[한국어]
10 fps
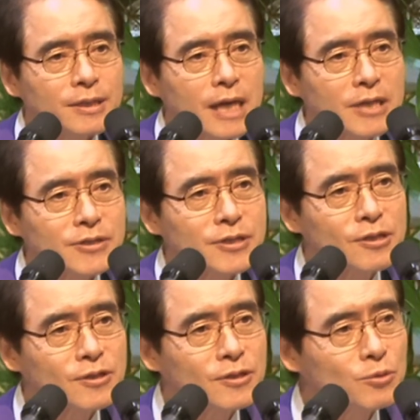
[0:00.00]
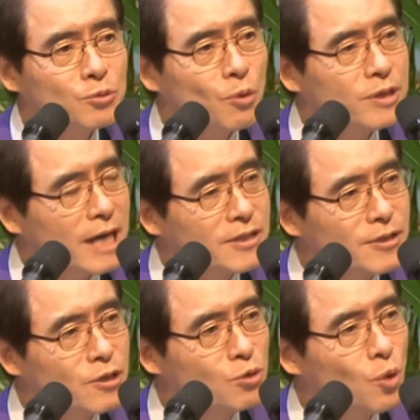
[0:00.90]
당신을 도,
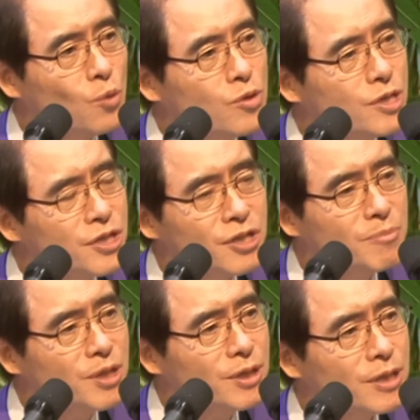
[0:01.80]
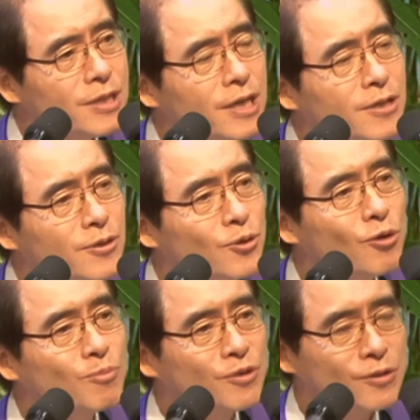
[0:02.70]
당신들을 도울 힘이 이제는
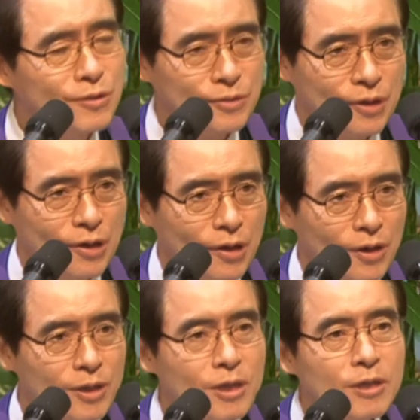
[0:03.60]
없어져서